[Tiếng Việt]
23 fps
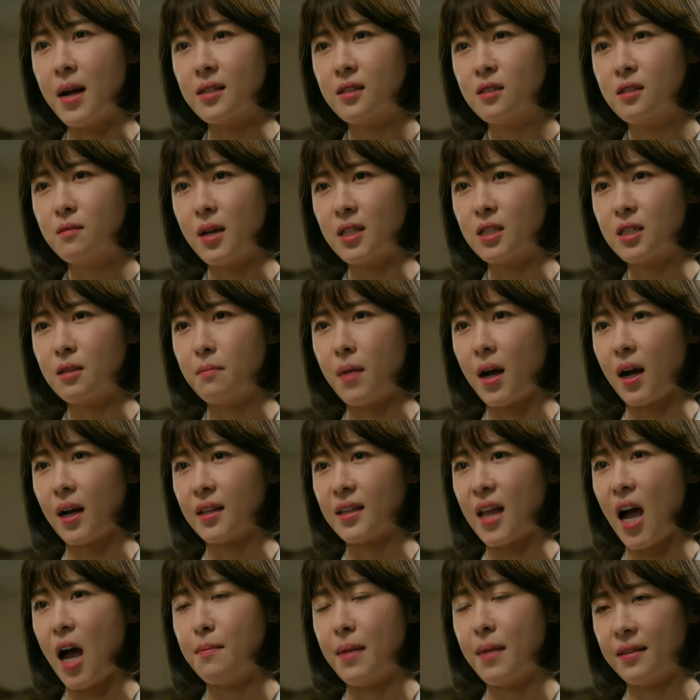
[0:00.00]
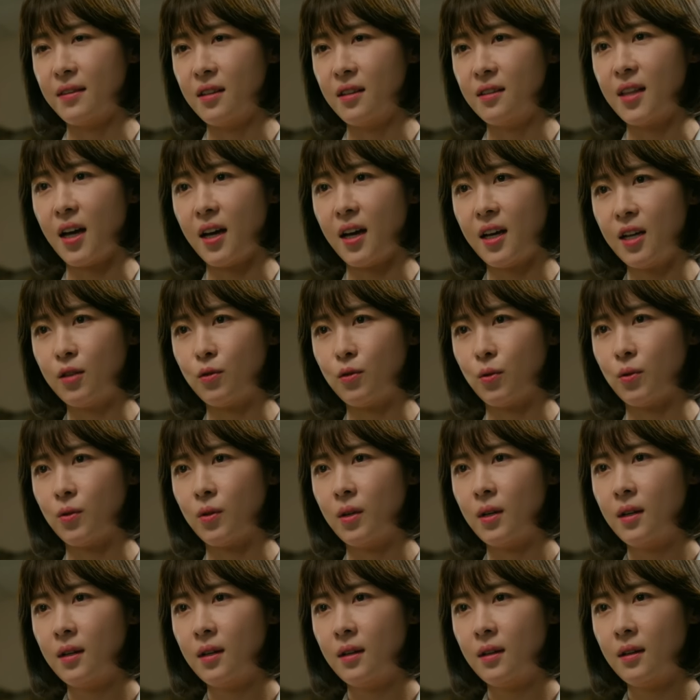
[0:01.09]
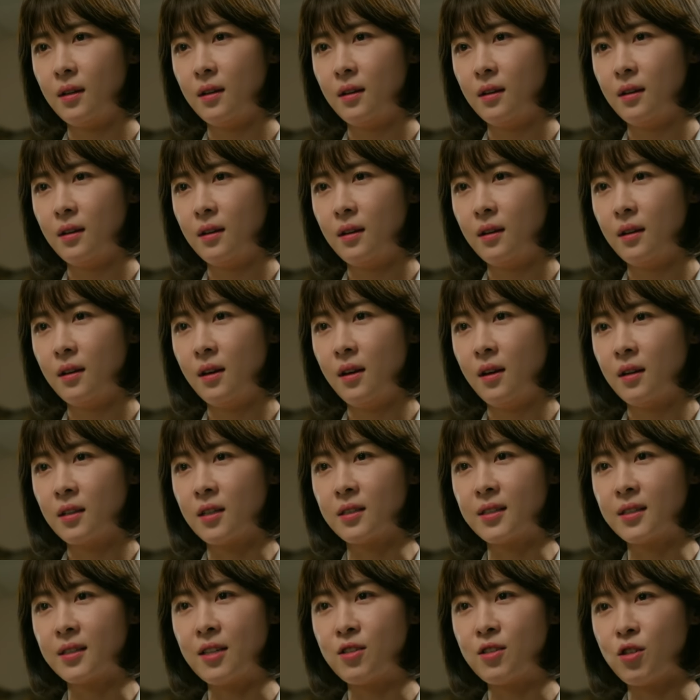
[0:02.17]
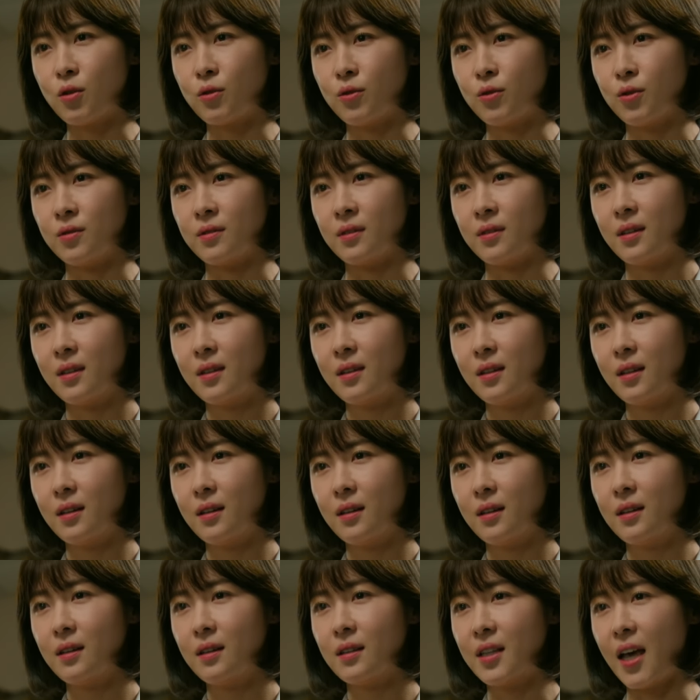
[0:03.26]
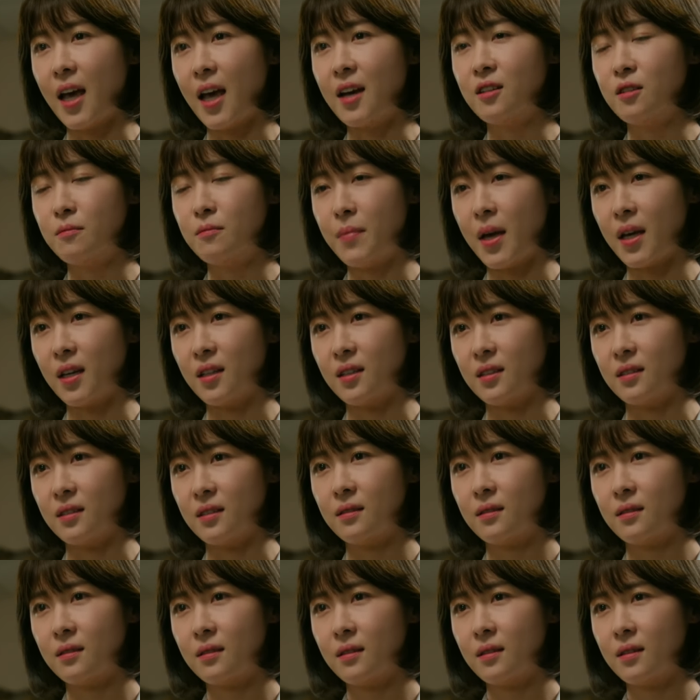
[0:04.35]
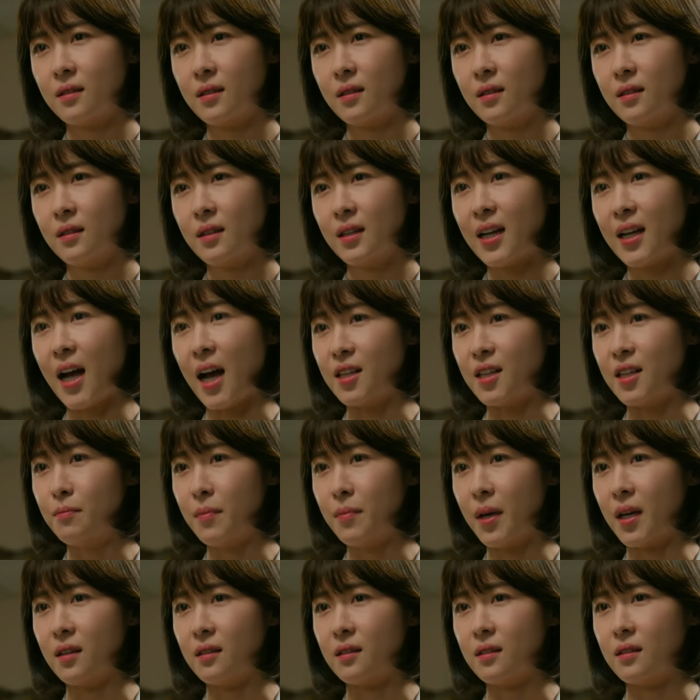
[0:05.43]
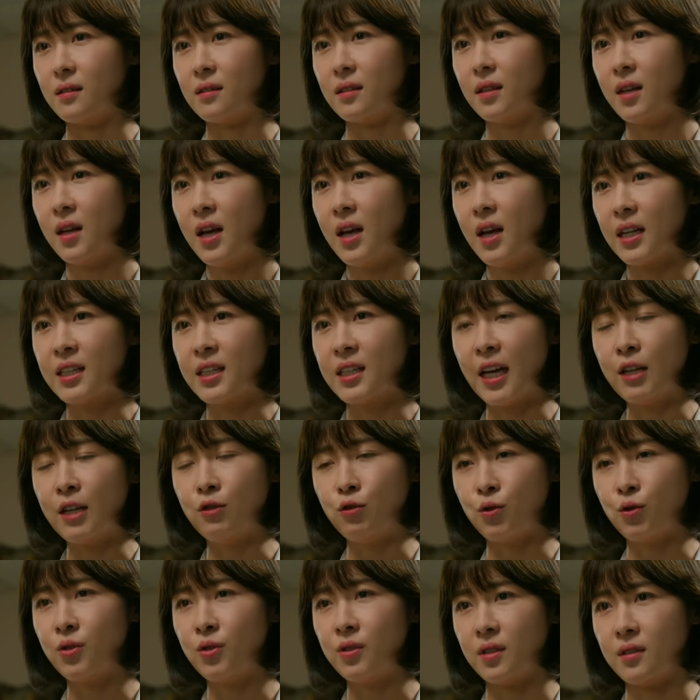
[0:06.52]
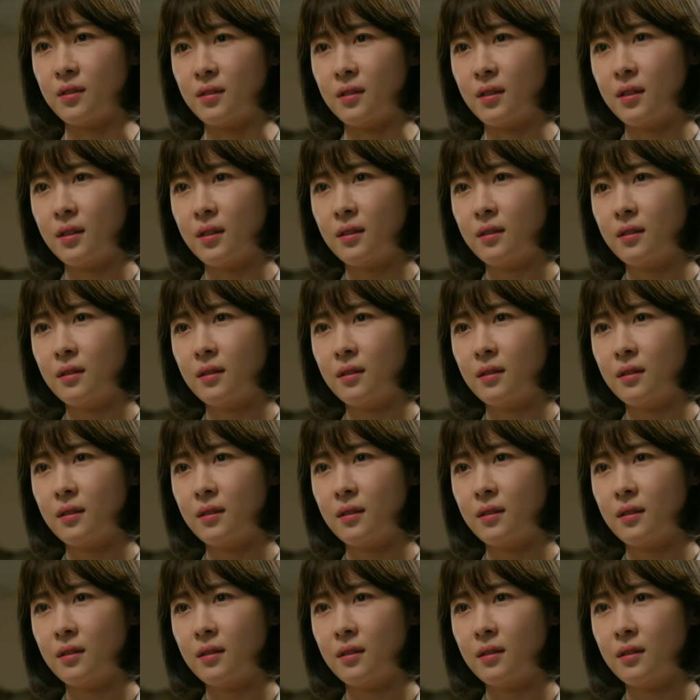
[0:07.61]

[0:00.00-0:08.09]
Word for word: Điều ông nói cho dù là đúng đi chăng nữa Nói một cách cực đoan Thì cho dù đó là kẻ lười biếng Hay là kẻ nghèo khó Dù là ai đi chăng nữa